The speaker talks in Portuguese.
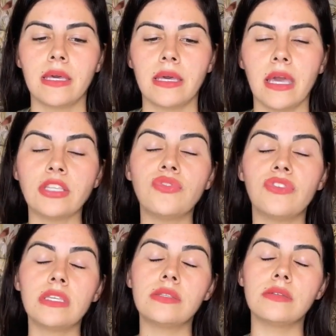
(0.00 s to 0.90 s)
é
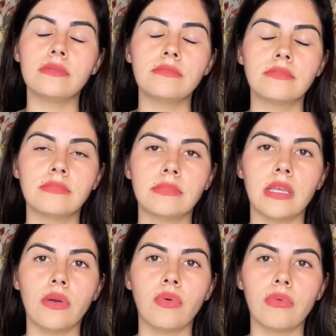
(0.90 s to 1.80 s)
difícil
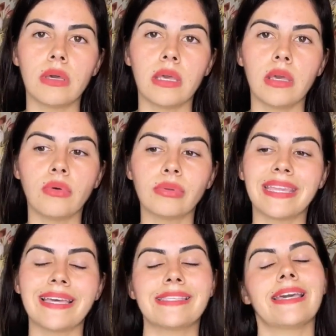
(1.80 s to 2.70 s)
eu, eu ter
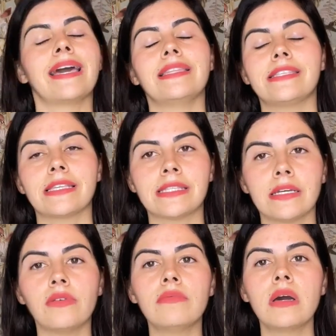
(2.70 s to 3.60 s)
essa
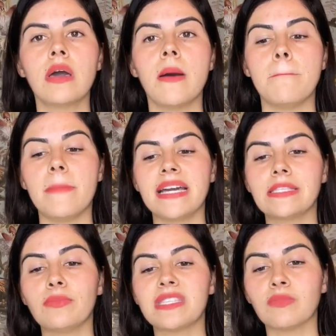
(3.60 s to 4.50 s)
realização, mas
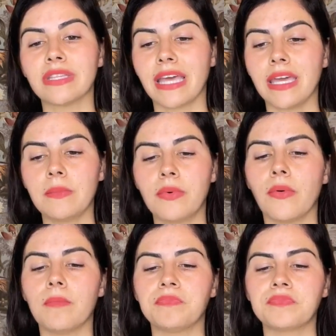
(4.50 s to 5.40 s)
ao mesmo
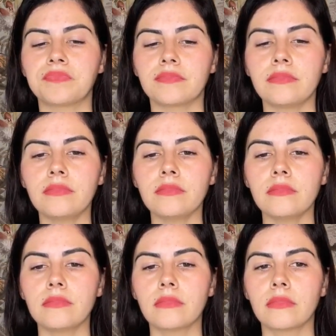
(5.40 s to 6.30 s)
tempo,
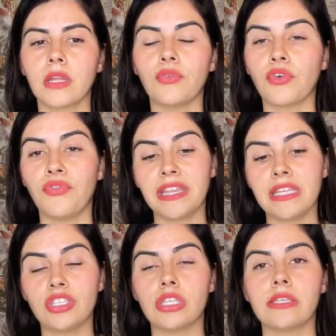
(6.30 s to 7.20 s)
eu fico
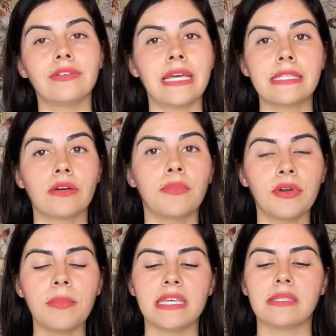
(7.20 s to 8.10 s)
feliz de ser honesta
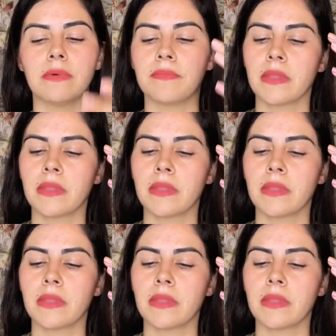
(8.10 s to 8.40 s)
comigo mesma.